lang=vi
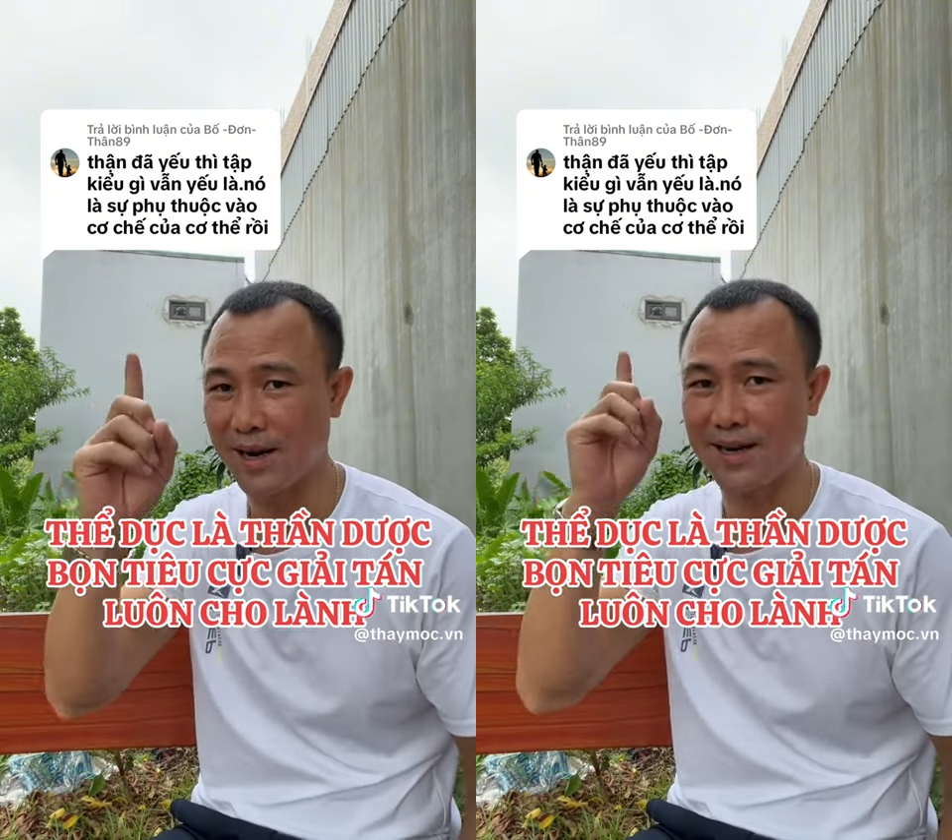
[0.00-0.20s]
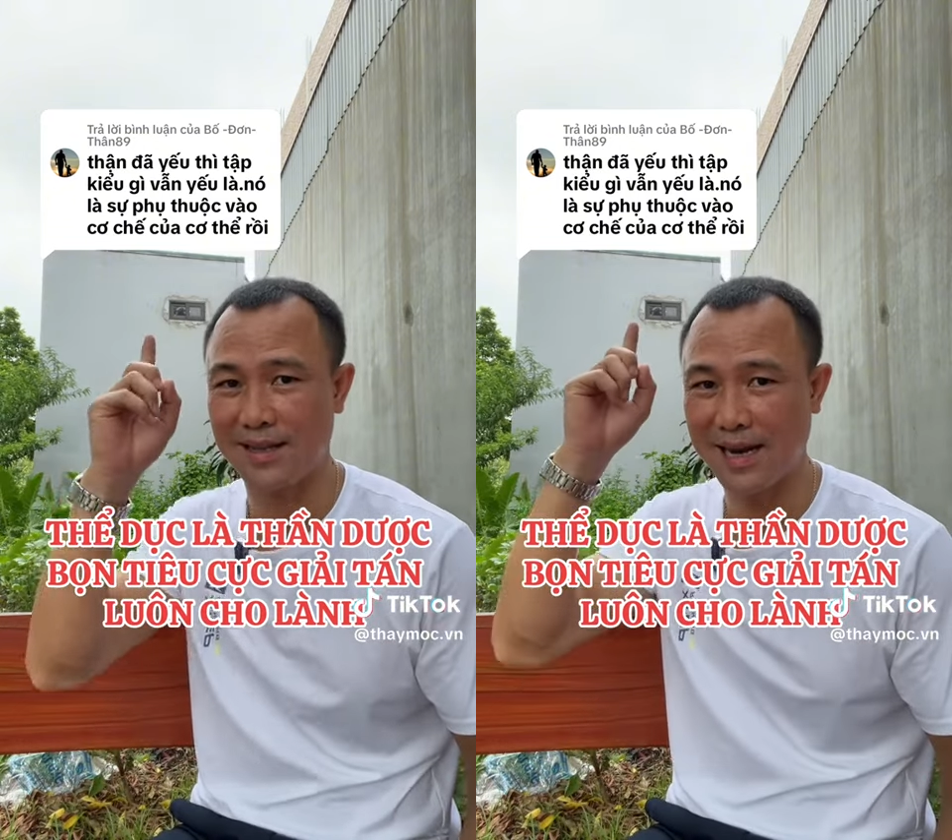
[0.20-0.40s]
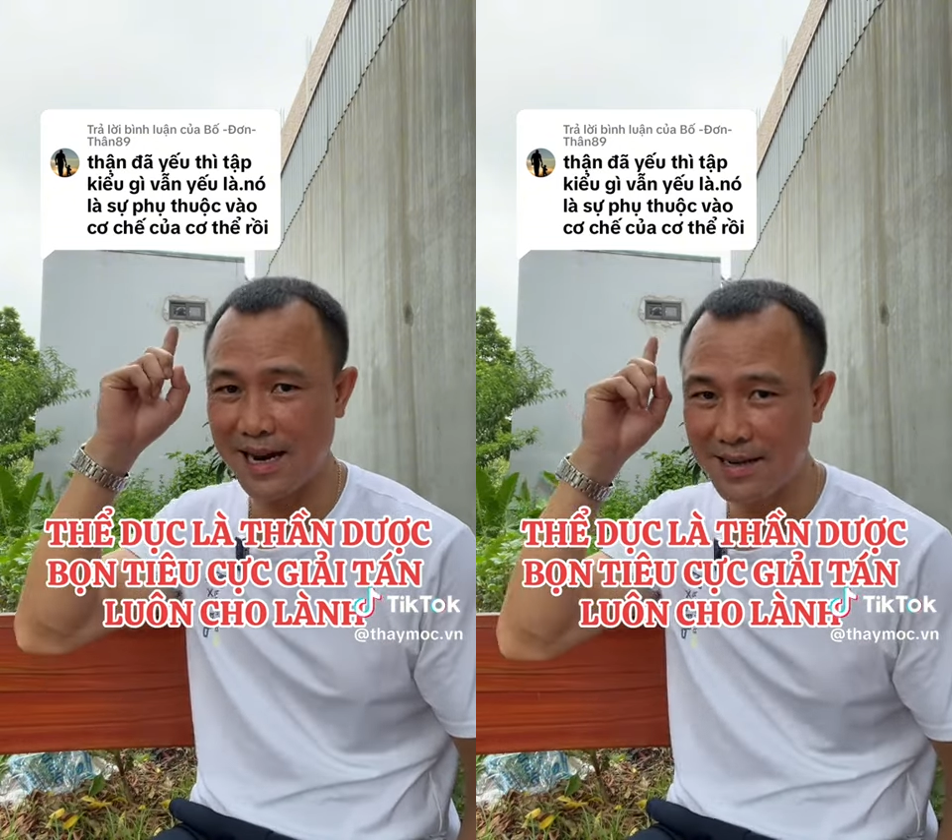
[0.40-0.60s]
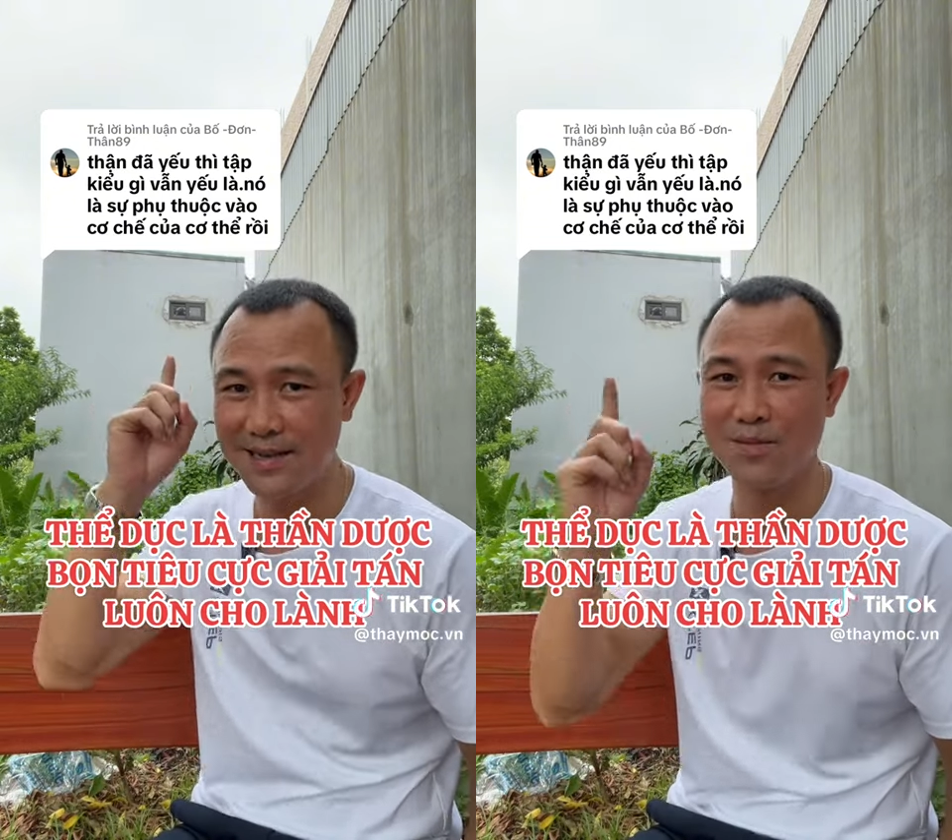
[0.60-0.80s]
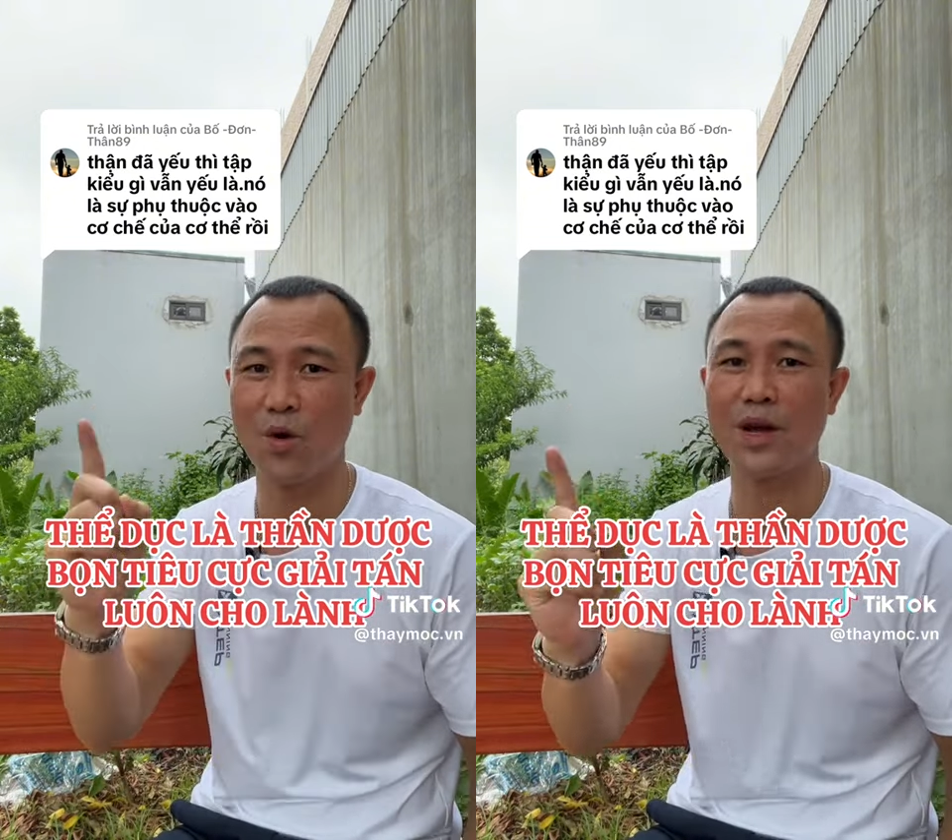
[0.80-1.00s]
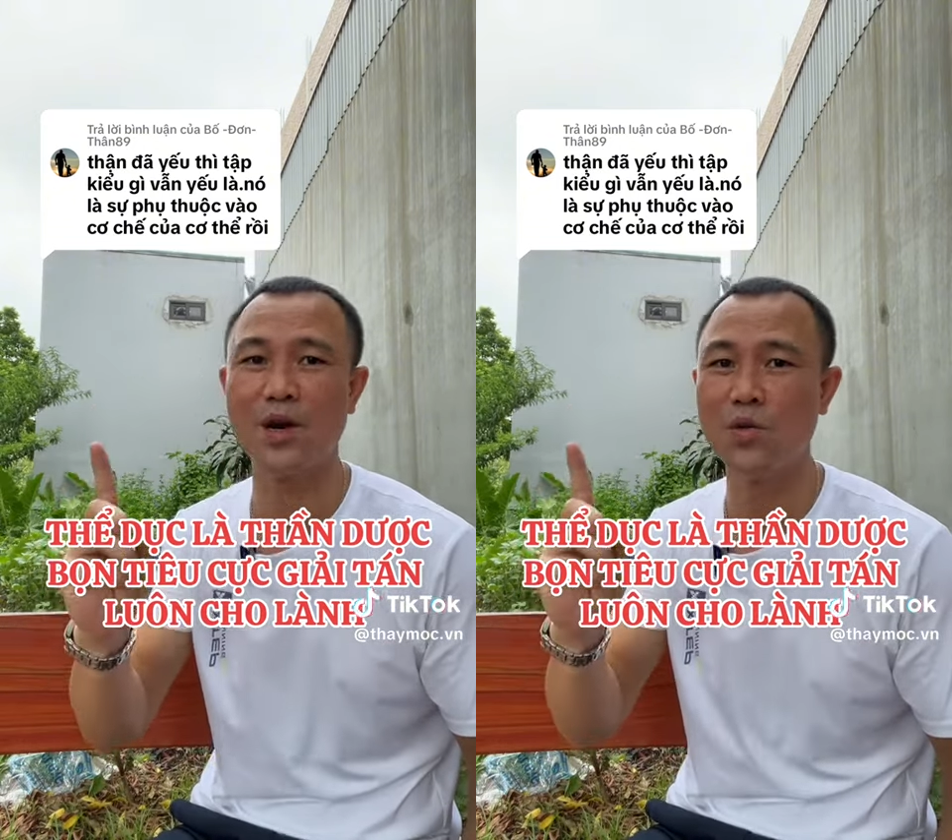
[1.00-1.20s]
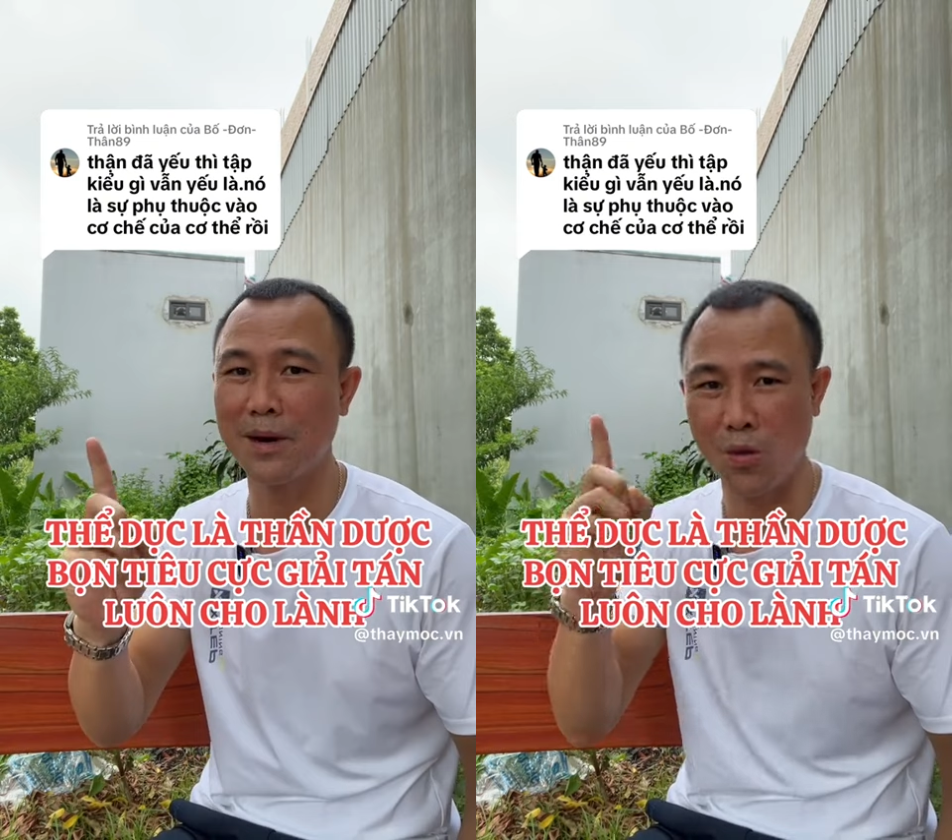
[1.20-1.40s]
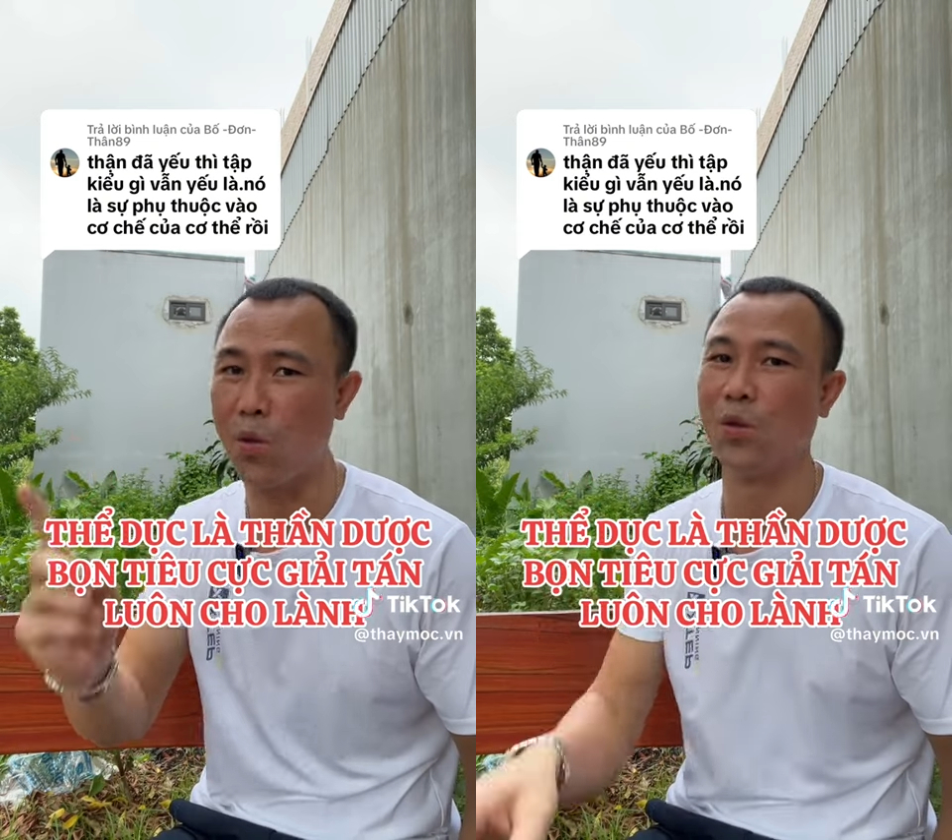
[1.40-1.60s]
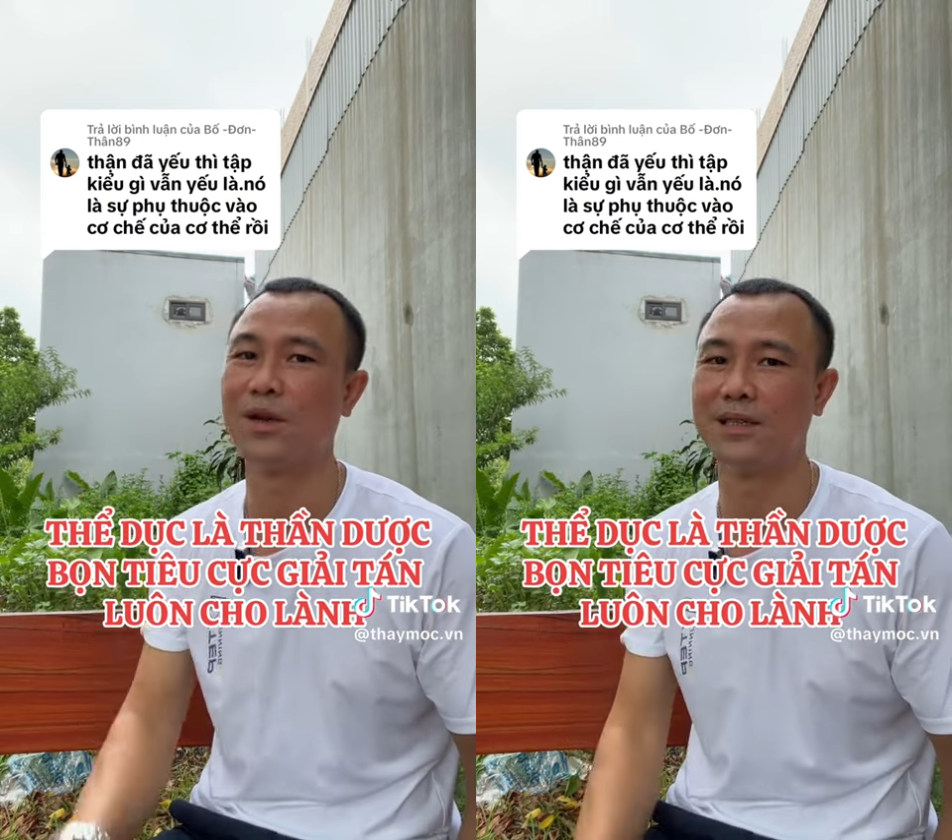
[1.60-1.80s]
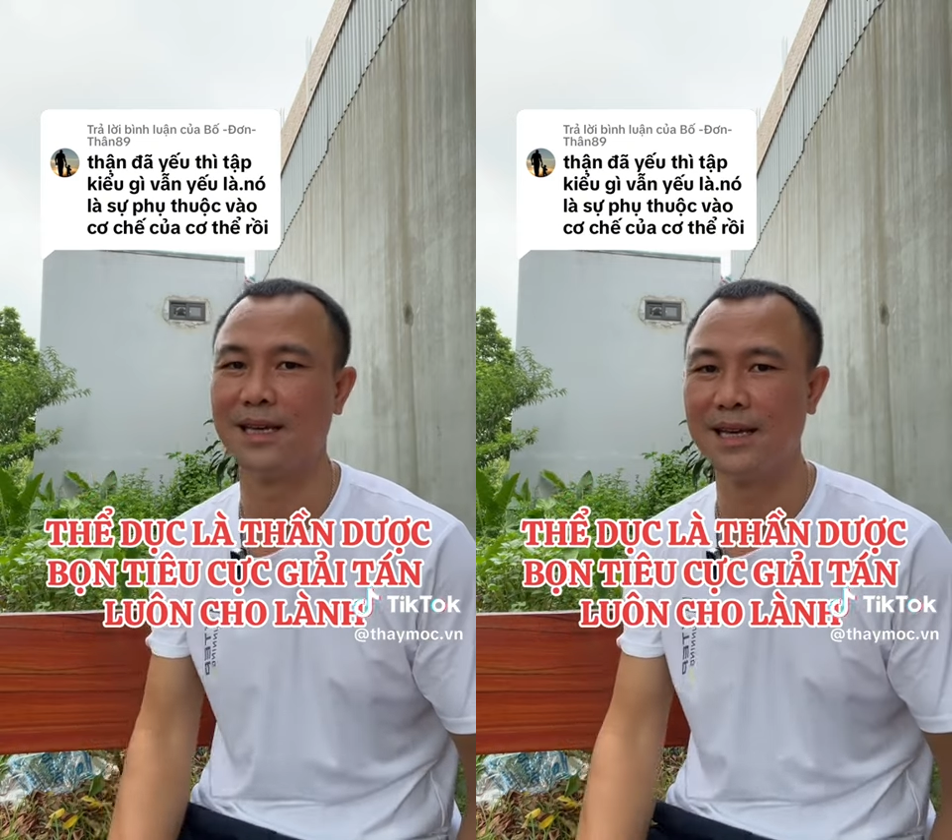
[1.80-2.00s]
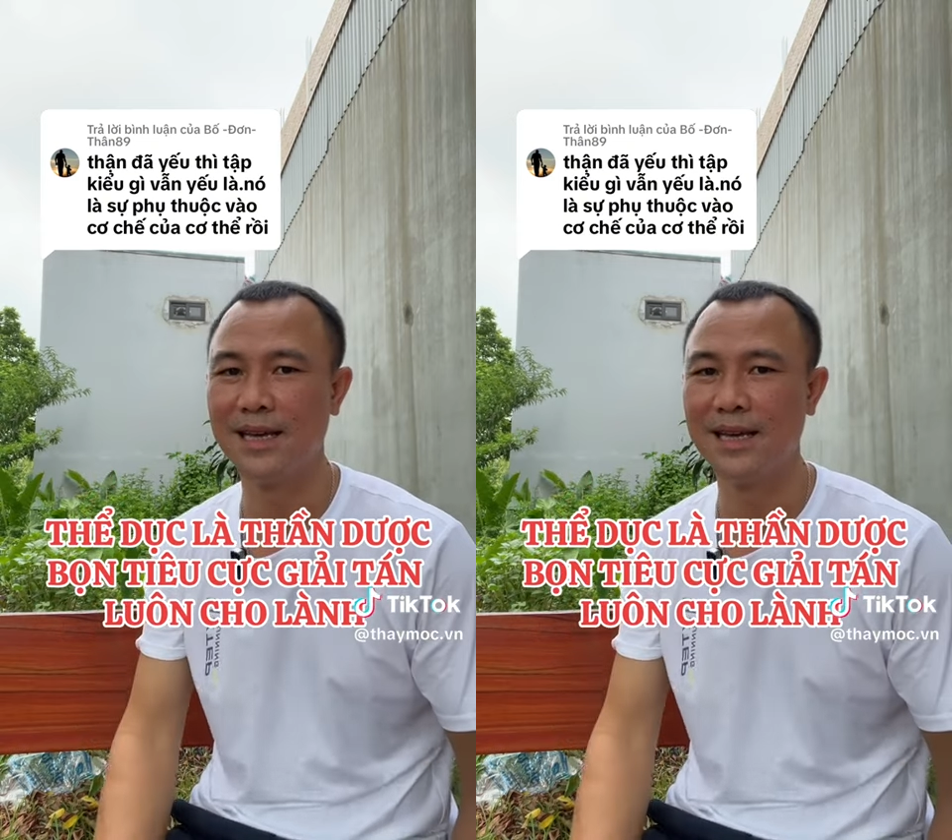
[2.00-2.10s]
là người ta đã đưa ra một cái câu bất hủ là gì